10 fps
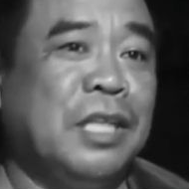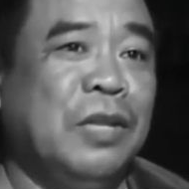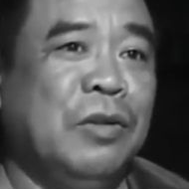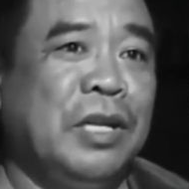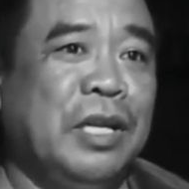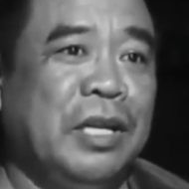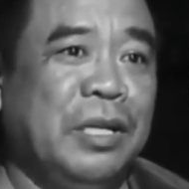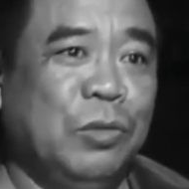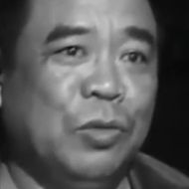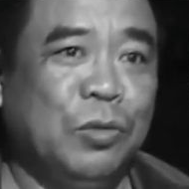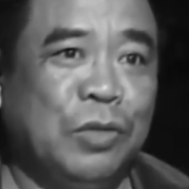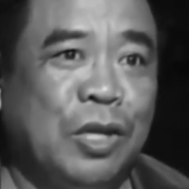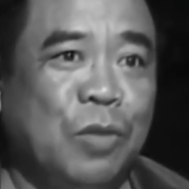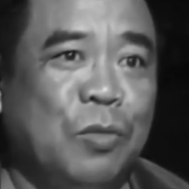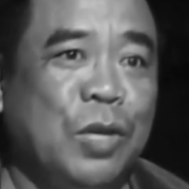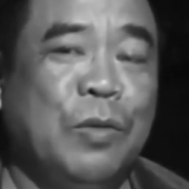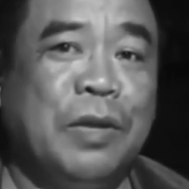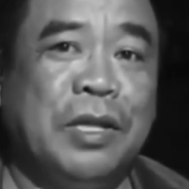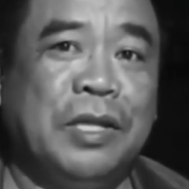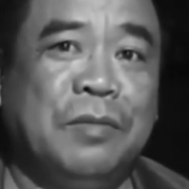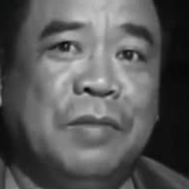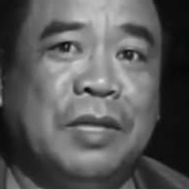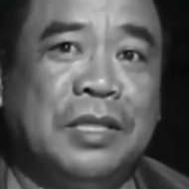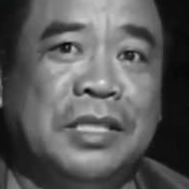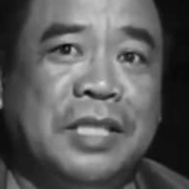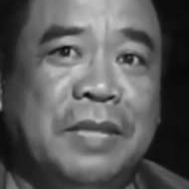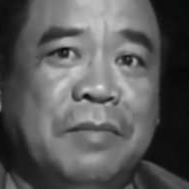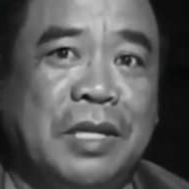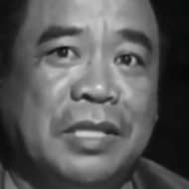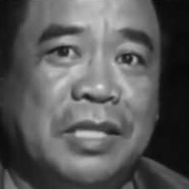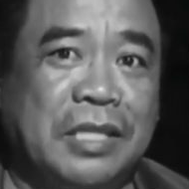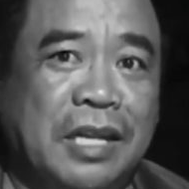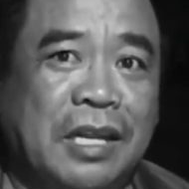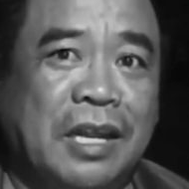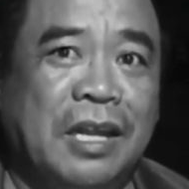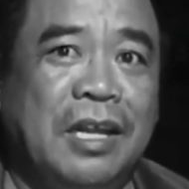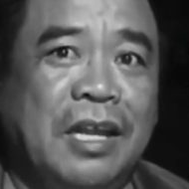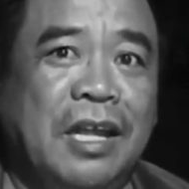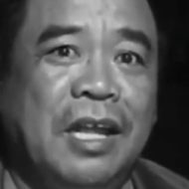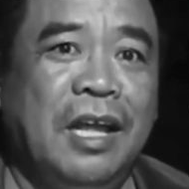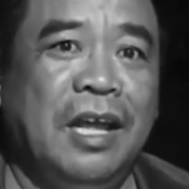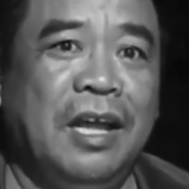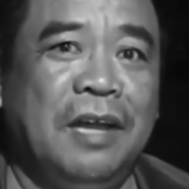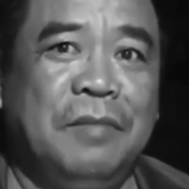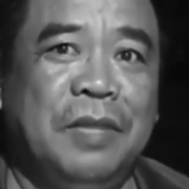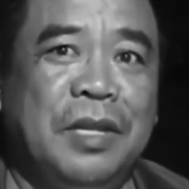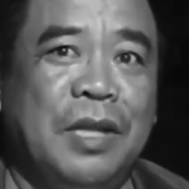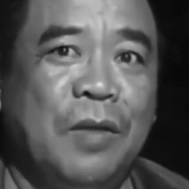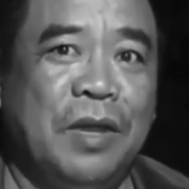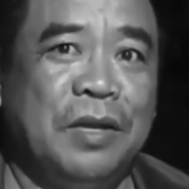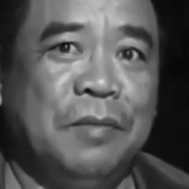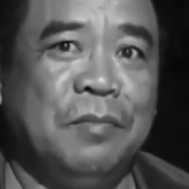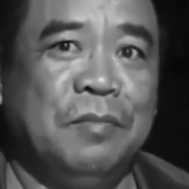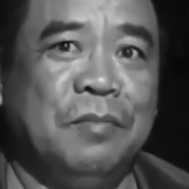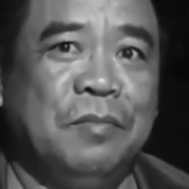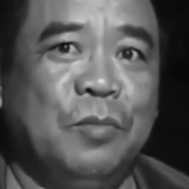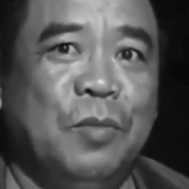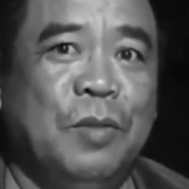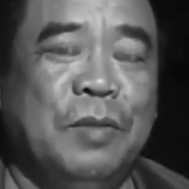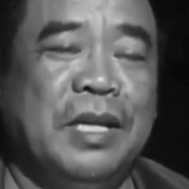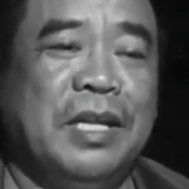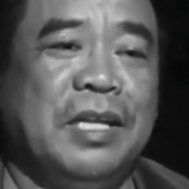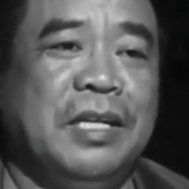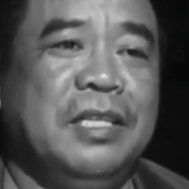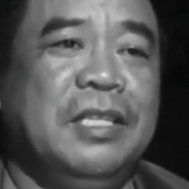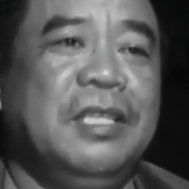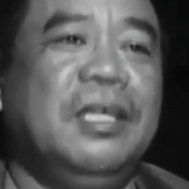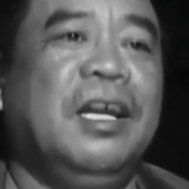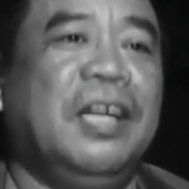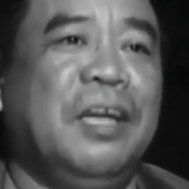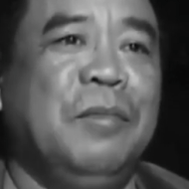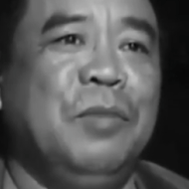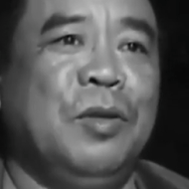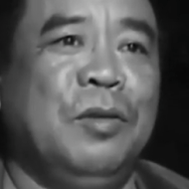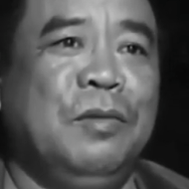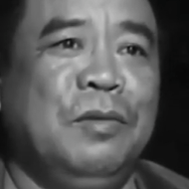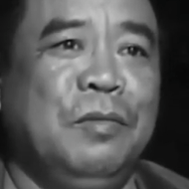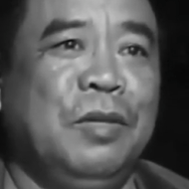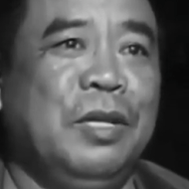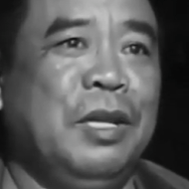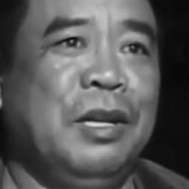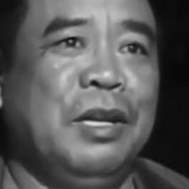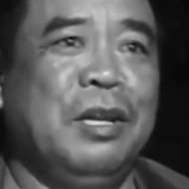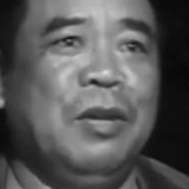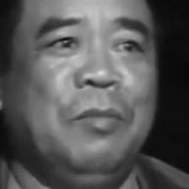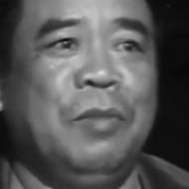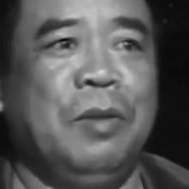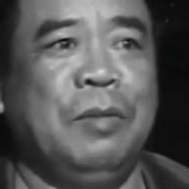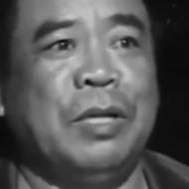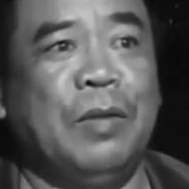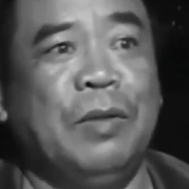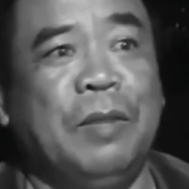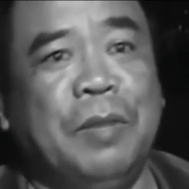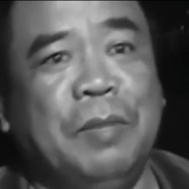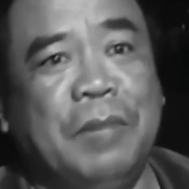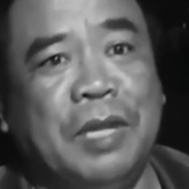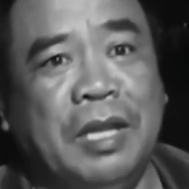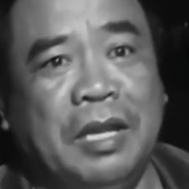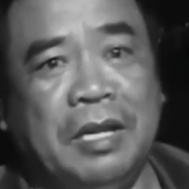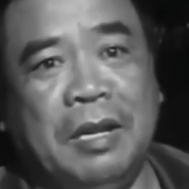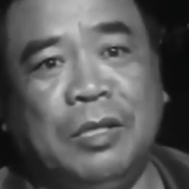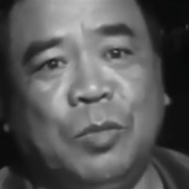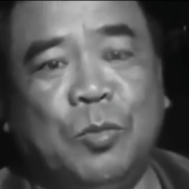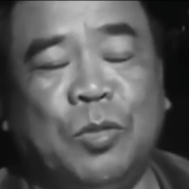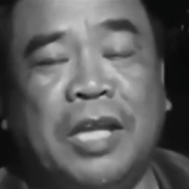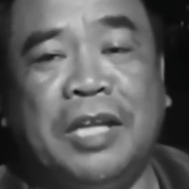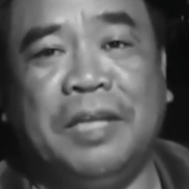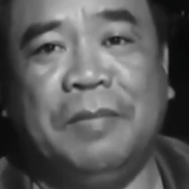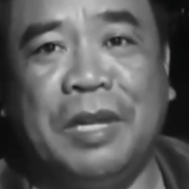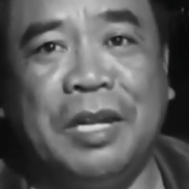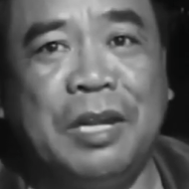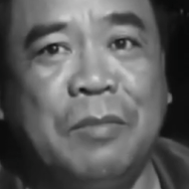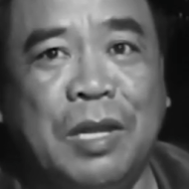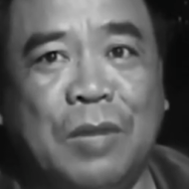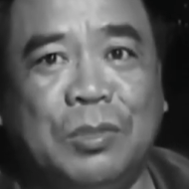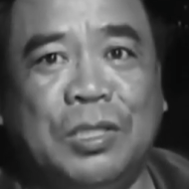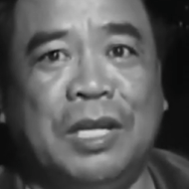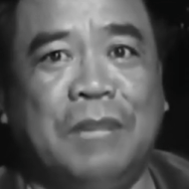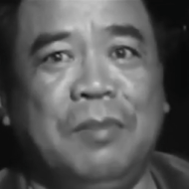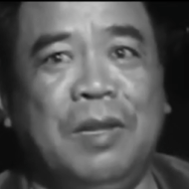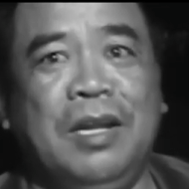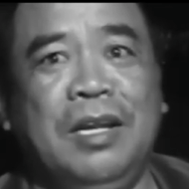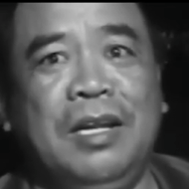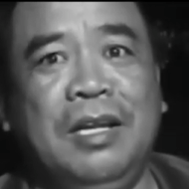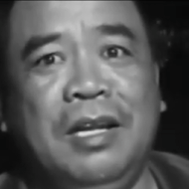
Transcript: Then sa ganun nangyari na unti-unti nga lumiliwanag yung mga sistema na siya talaga ang may gawa ng problema na yan. Ay kaya bigyo, hindi rin binibitawan ng PNP kaya na inasuportahan din para sa magalaw sa mga iba.